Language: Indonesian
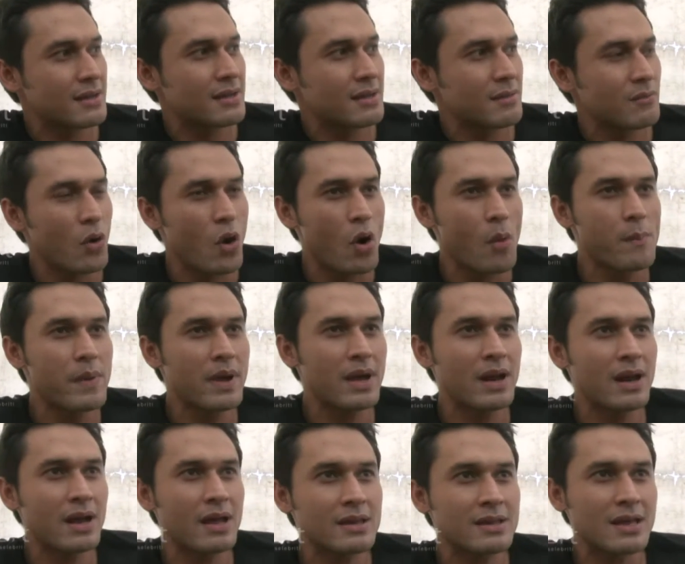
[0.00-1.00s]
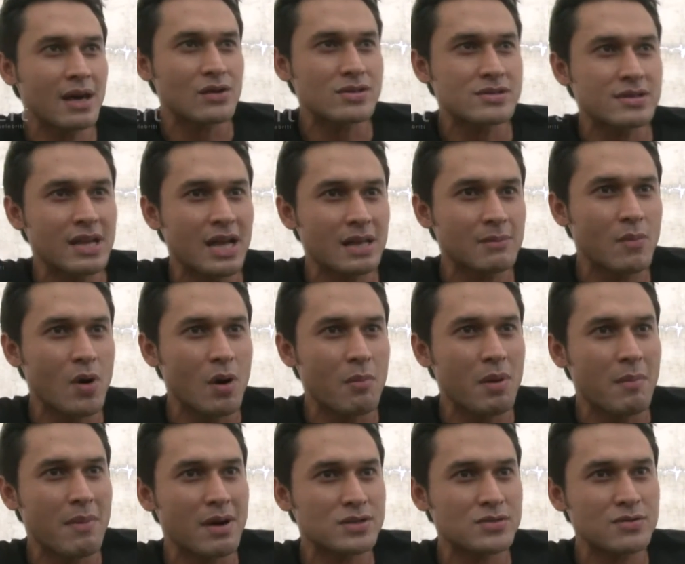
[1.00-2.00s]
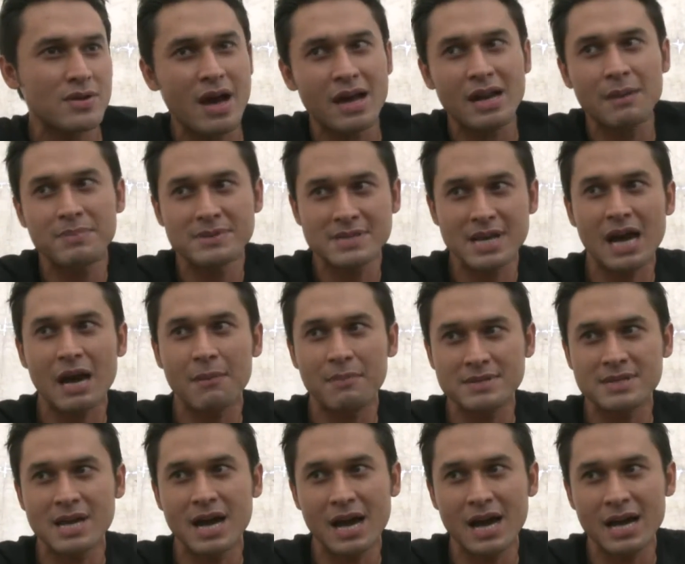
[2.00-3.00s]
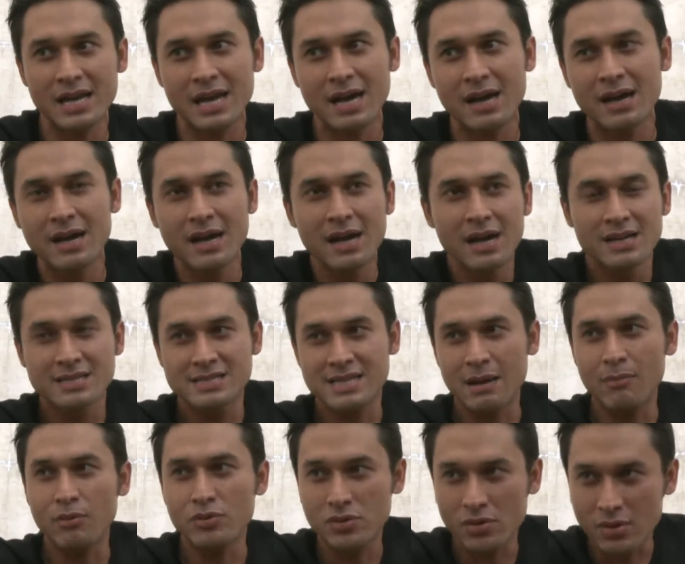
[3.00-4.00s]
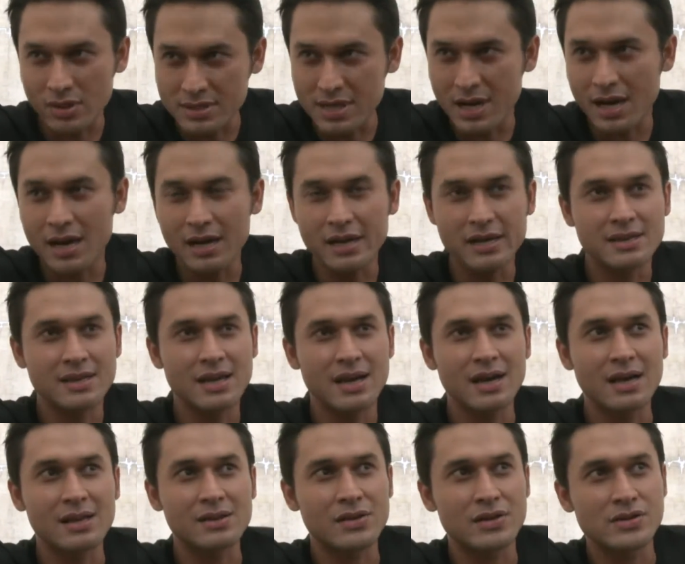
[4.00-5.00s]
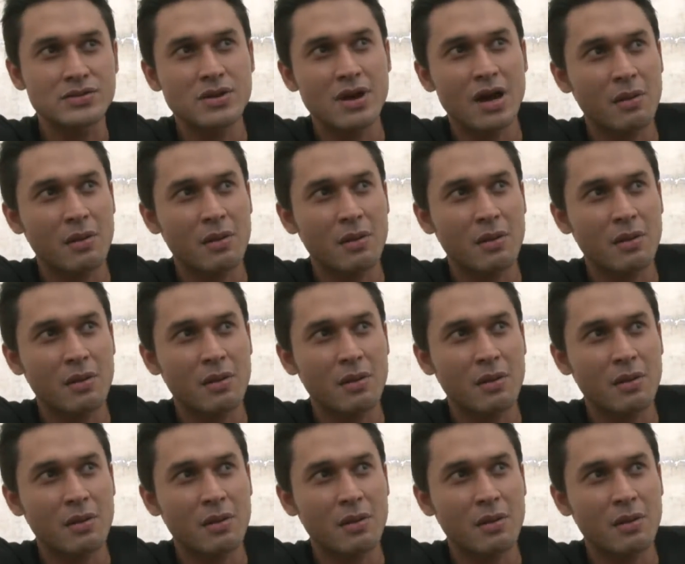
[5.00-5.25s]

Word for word: mobil, kita harus lihat bahwa memang sudah ada penjaga-penjaga yang siap untuk menjaga kita. Terus juga